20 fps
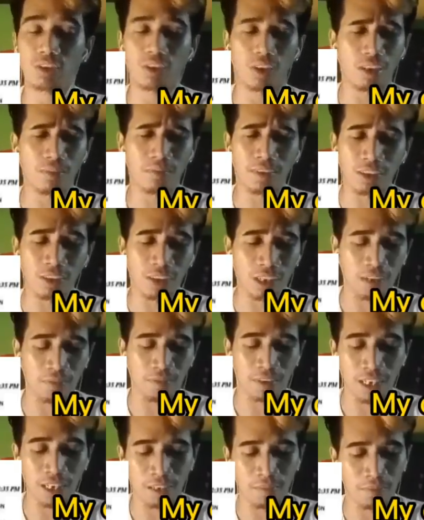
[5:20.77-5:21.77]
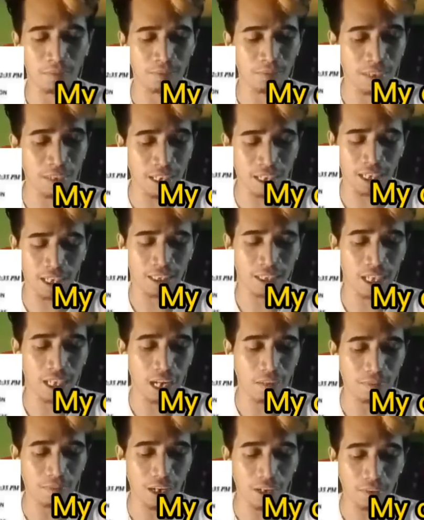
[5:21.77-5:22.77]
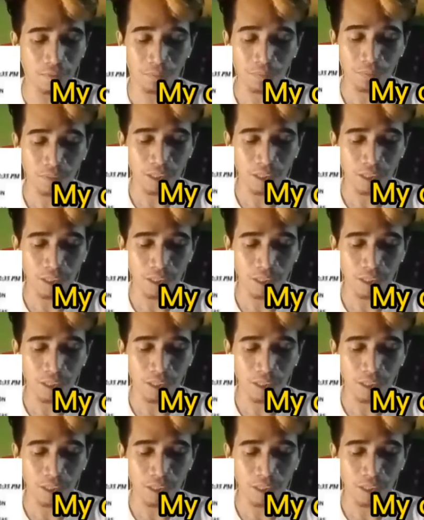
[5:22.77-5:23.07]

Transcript: Sorry, medyo namali ng bigkas lamang.